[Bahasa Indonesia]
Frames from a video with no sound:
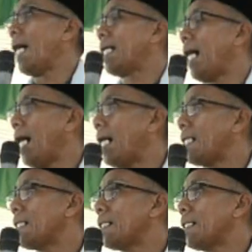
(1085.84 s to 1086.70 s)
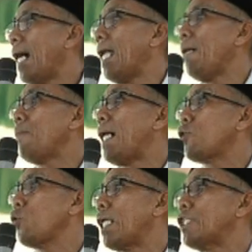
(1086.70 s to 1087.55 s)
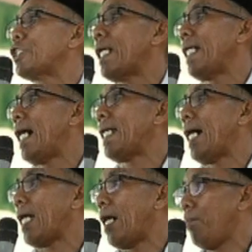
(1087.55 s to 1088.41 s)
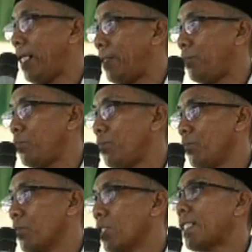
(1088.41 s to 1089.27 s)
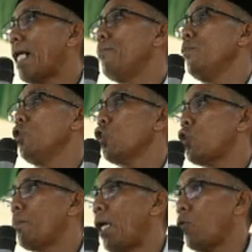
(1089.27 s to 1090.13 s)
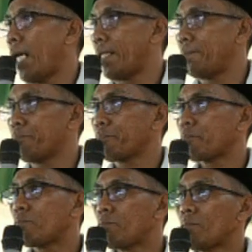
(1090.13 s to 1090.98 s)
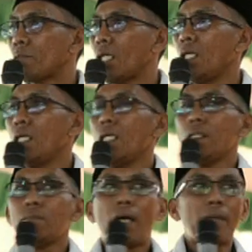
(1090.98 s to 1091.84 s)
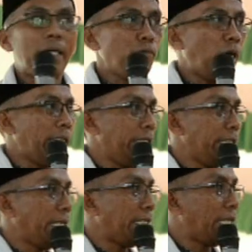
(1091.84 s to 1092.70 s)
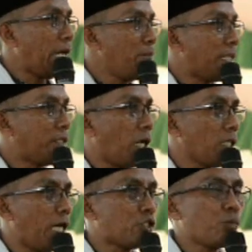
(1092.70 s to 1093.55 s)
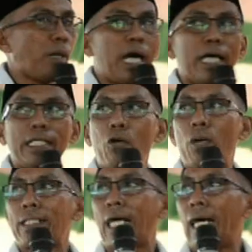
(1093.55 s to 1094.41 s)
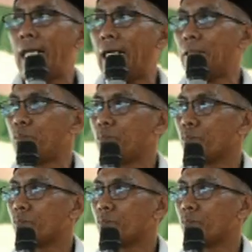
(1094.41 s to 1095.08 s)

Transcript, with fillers: belaga dalam aturan syariat agama tetap menutup aurat Bapak Ibu hadirin yang dirahmati Allah Subhanahu wa taala